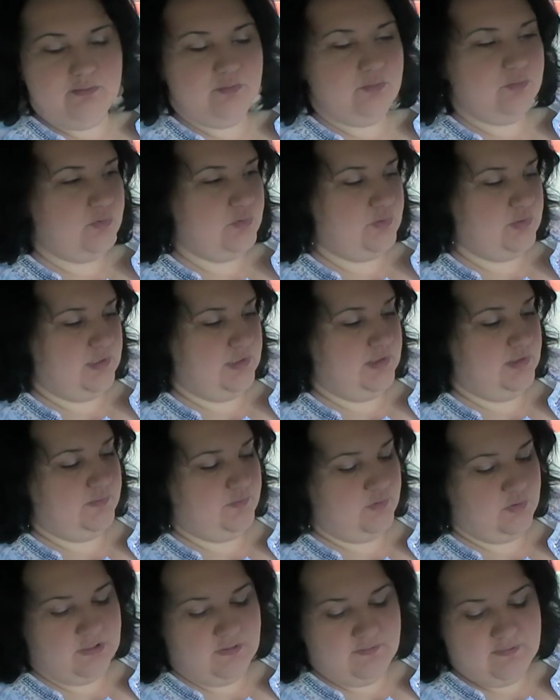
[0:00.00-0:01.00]
Ну, то есть это
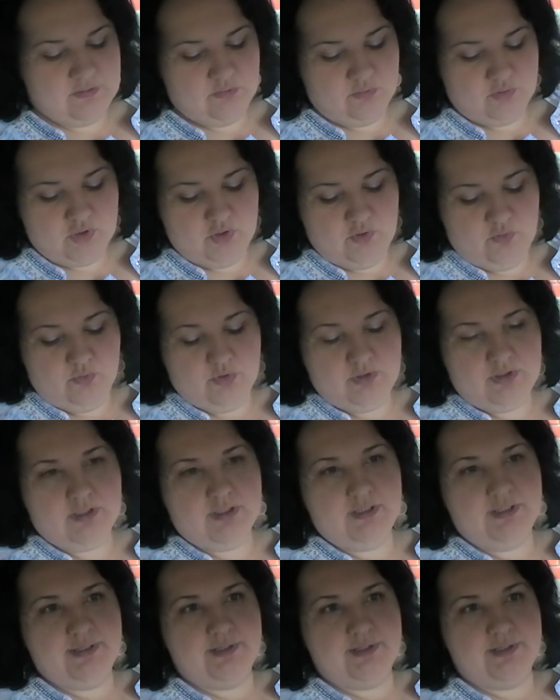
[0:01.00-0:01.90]
все зависит уже от